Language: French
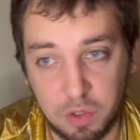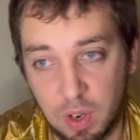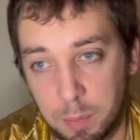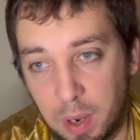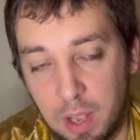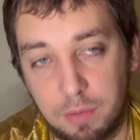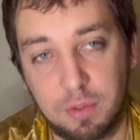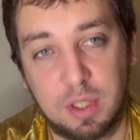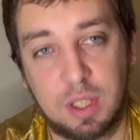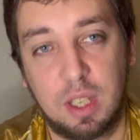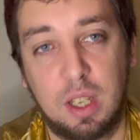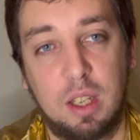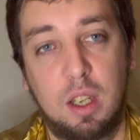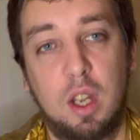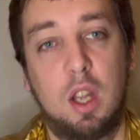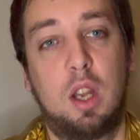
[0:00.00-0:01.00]
Enfin bref,
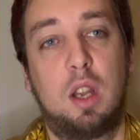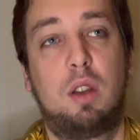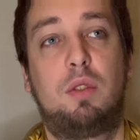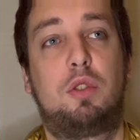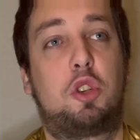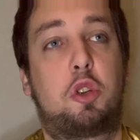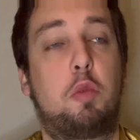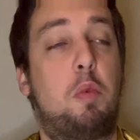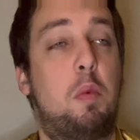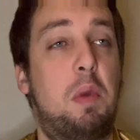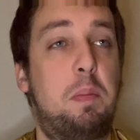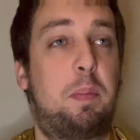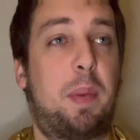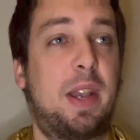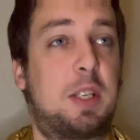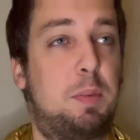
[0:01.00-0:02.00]
c'est, je ne peux
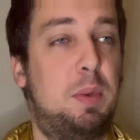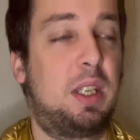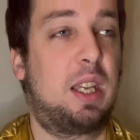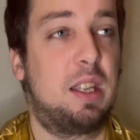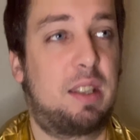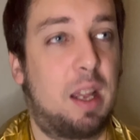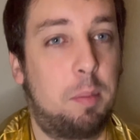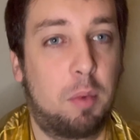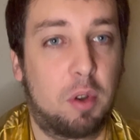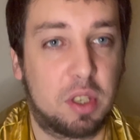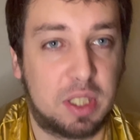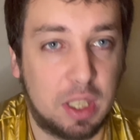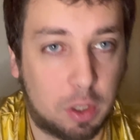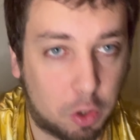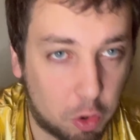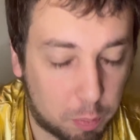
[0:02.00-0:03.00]
même pas expliquer tellement
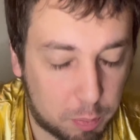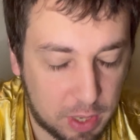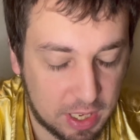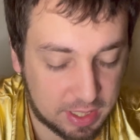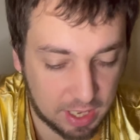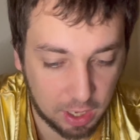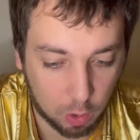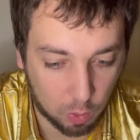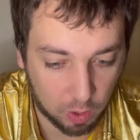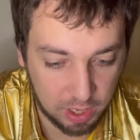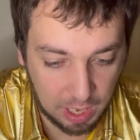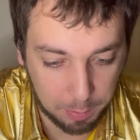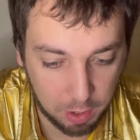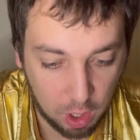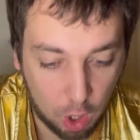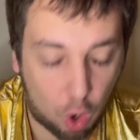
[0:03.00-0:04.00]
c'est complet, c'est
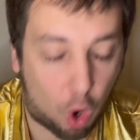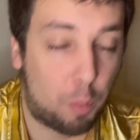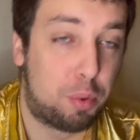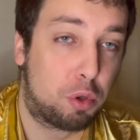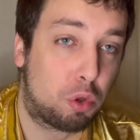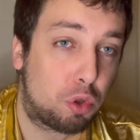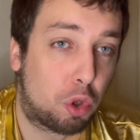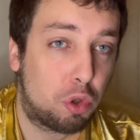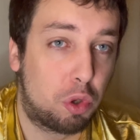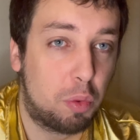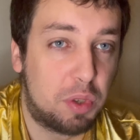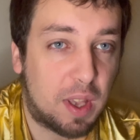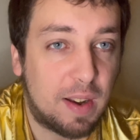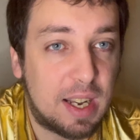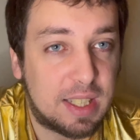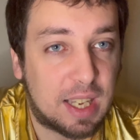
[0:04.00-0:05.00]
incroyable. En plus, aujourd'hui,
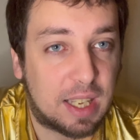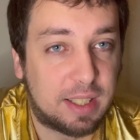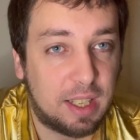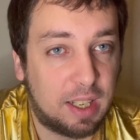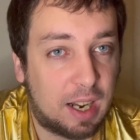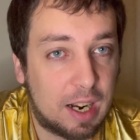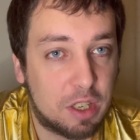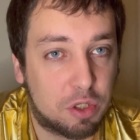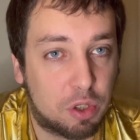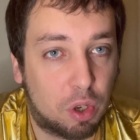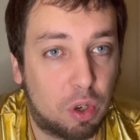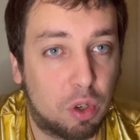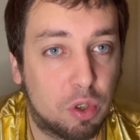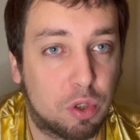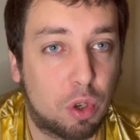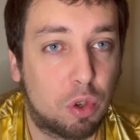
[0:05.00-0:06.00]
vous avez les intégrales
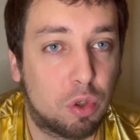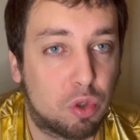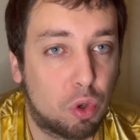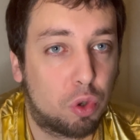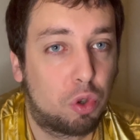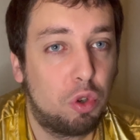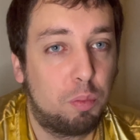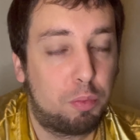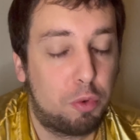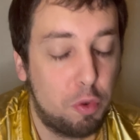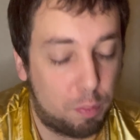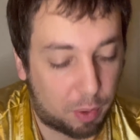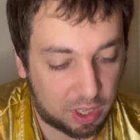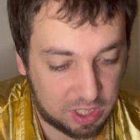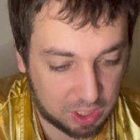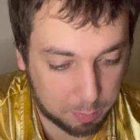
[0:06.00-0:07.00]
sans, sans, aucune pub
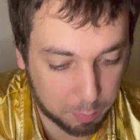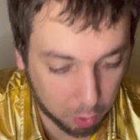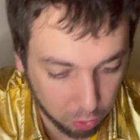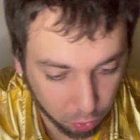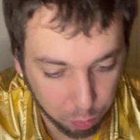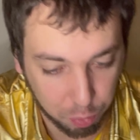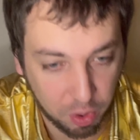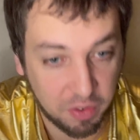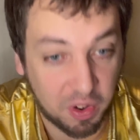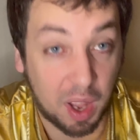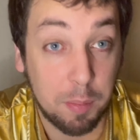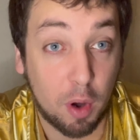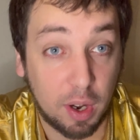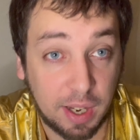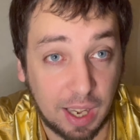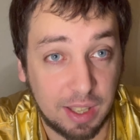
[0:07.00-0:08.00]
pratiquement. Donc, vous pouvez
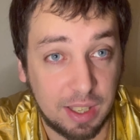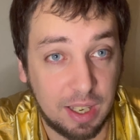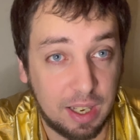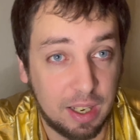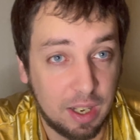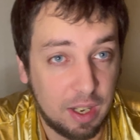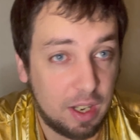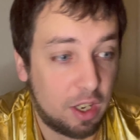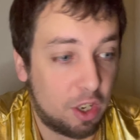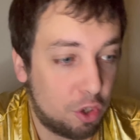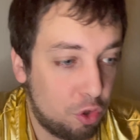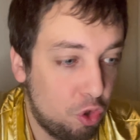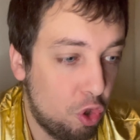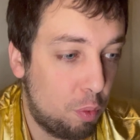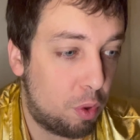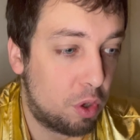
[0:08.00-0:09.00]
vraiment regarder
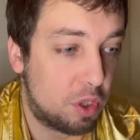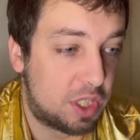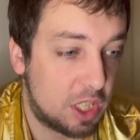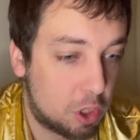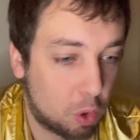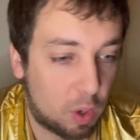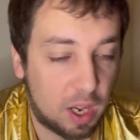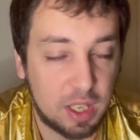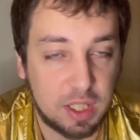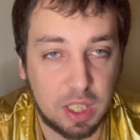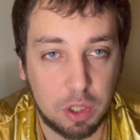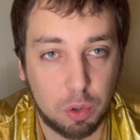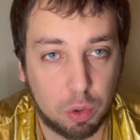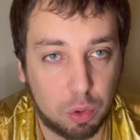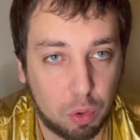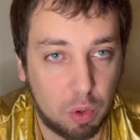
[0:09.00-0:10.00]
Noob saison 1,
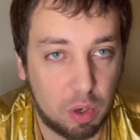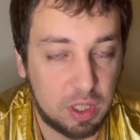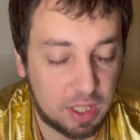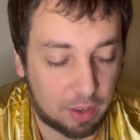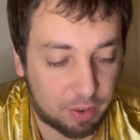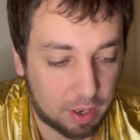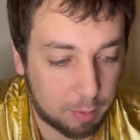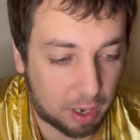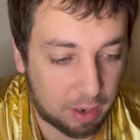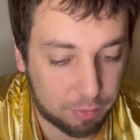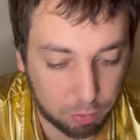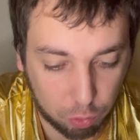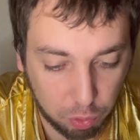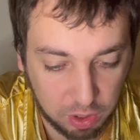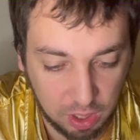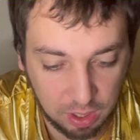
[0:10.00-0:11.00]
saison 2 et ça. Enfin, bref,
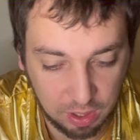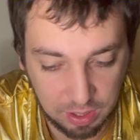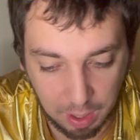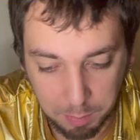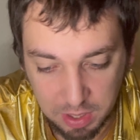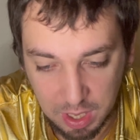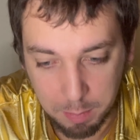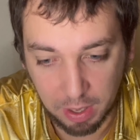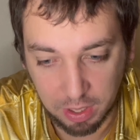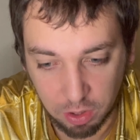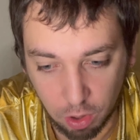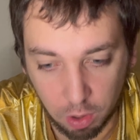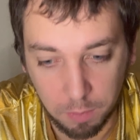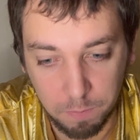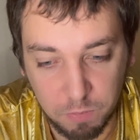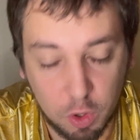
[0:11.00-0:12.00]
tout est terminé
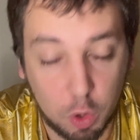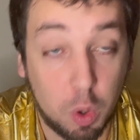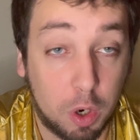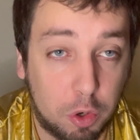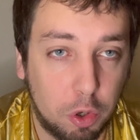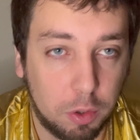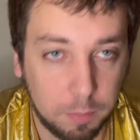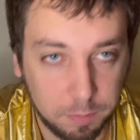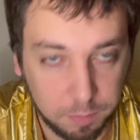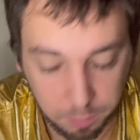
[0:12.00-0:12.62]
maintenant, quoique.